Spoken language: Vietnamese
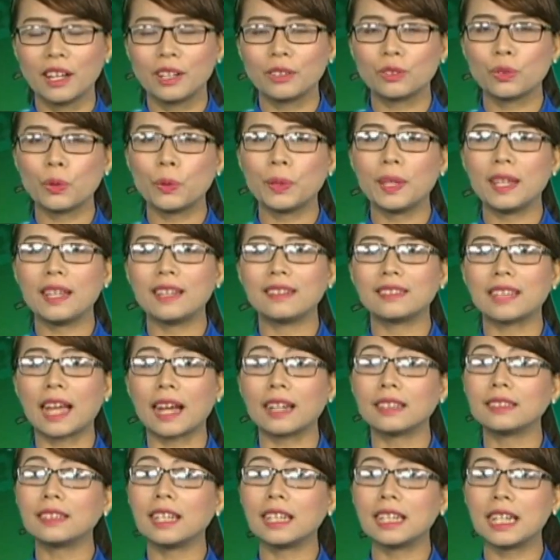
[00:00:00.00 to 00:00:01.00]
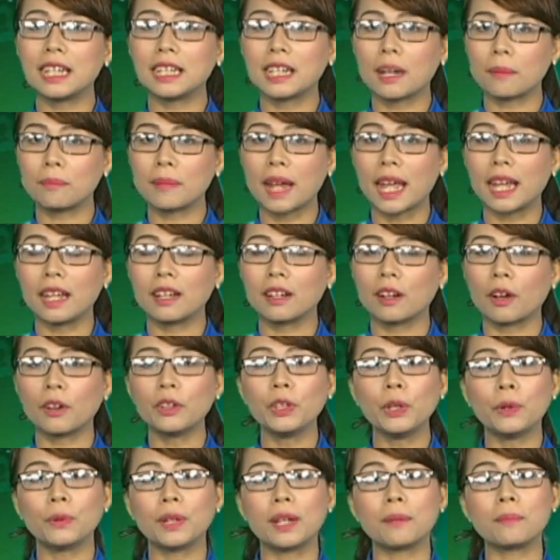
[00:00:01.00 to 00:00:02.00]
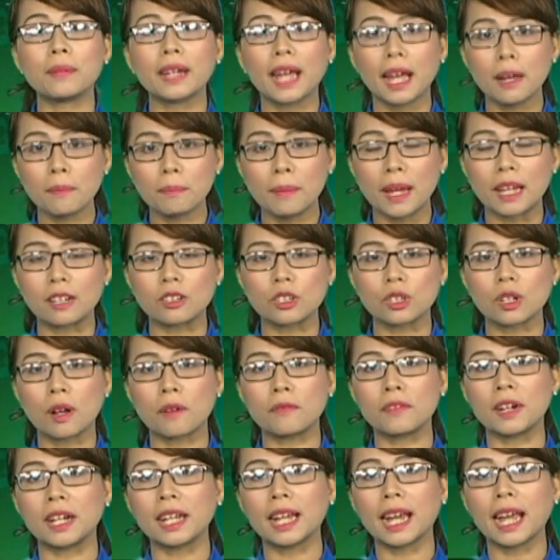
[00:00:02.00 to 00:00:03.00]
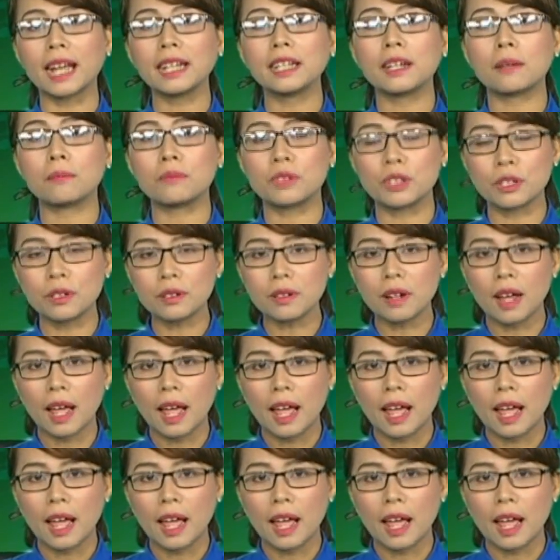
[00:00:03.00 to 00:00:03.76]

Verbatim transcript: Tuy nhiên, tháng thanh niên năm nay có nhiều điểm khác biệt so với các năm trước.